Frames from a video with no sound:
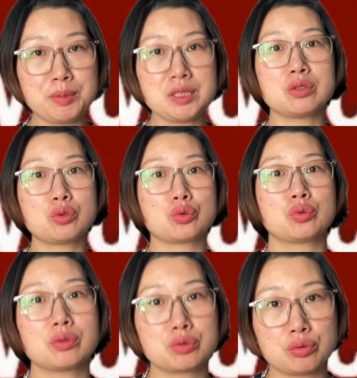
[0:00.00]
且去主
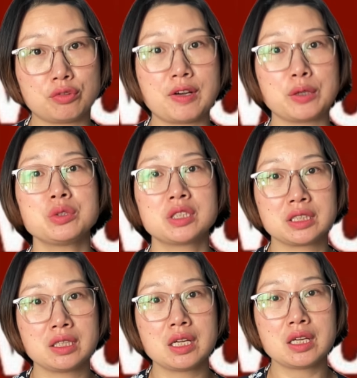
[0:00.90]
动去防御这
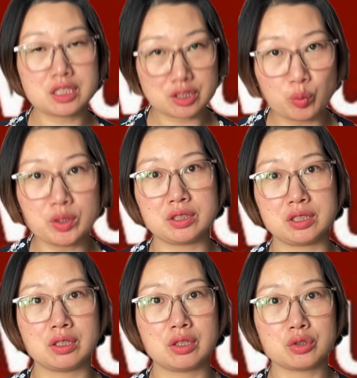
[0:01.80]
些这些问
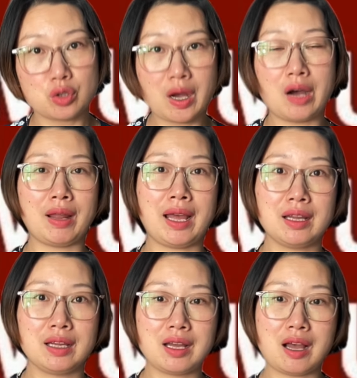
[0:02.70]
题就好了。
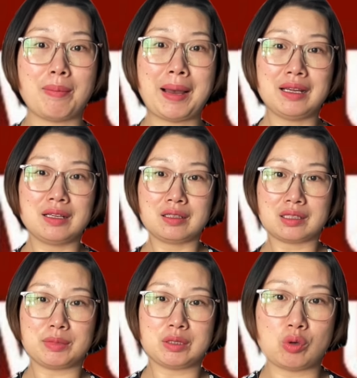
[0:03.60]
好吧，
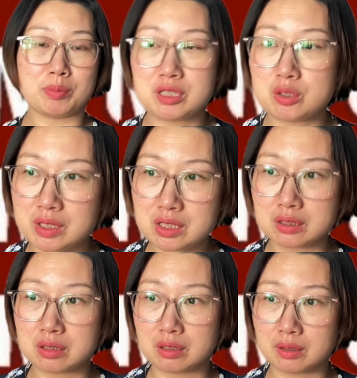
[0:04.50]
那么我们希望这
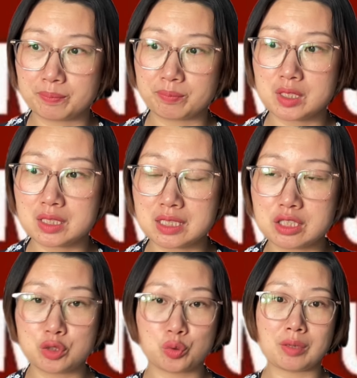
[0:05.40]
个三
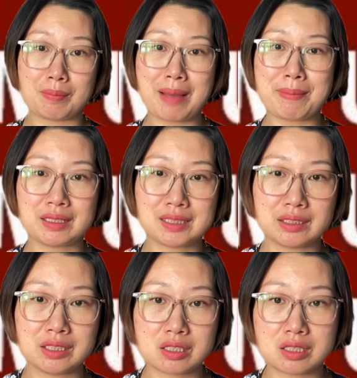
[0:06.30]
十七岁的妈妈在
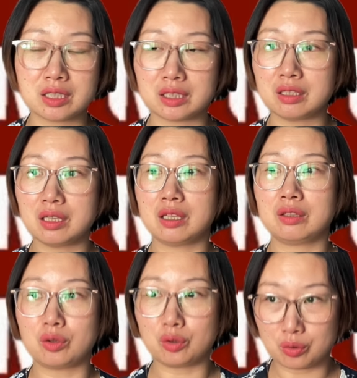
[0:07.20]
天之灵
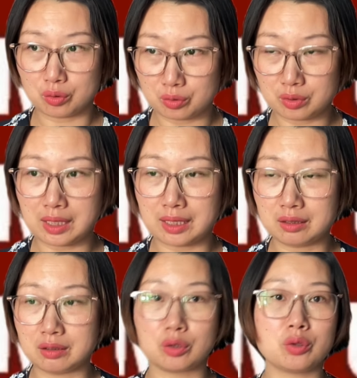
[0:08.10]
能够啊
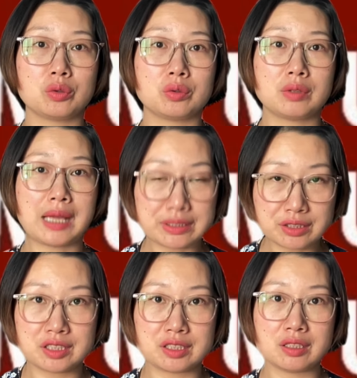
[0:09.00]
能够安
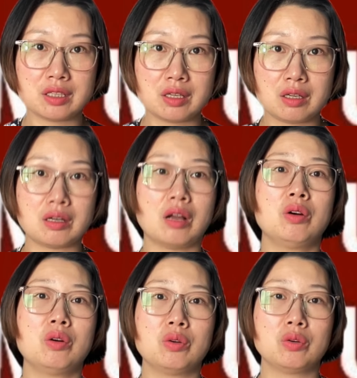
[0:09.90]
息，然
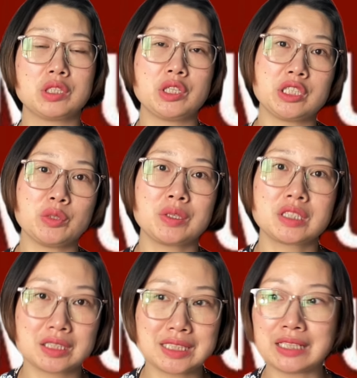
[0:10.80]
后也希望这
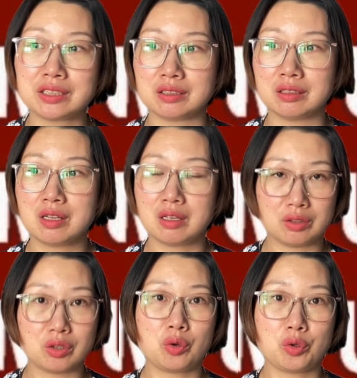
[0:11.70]
个家庭
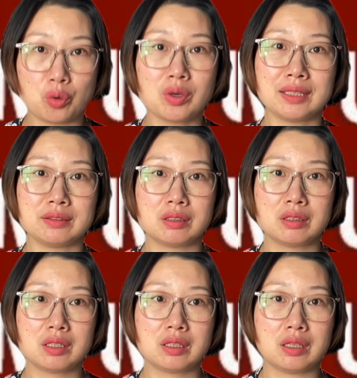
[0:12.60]
能够勇敢的
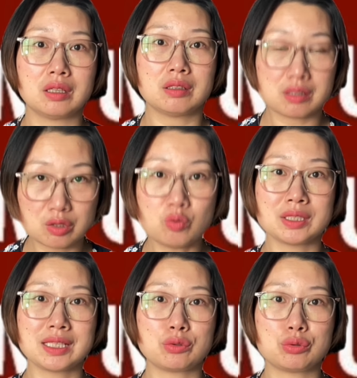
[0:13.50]
啊生活
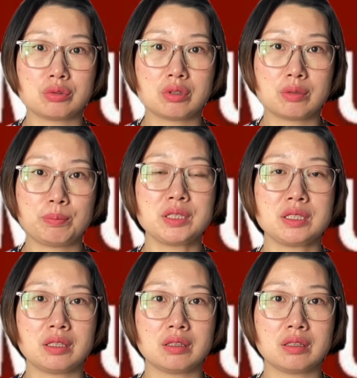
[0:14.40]
下去，并且